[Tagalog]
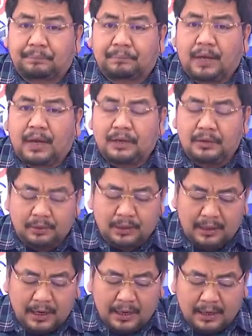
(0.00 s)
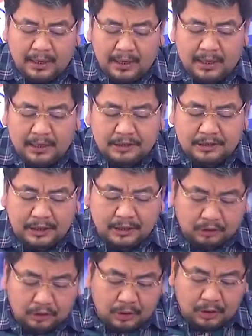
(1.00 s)
ay yung ilang uh,
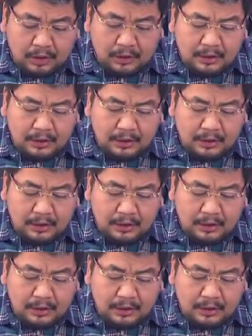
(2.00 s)
sektor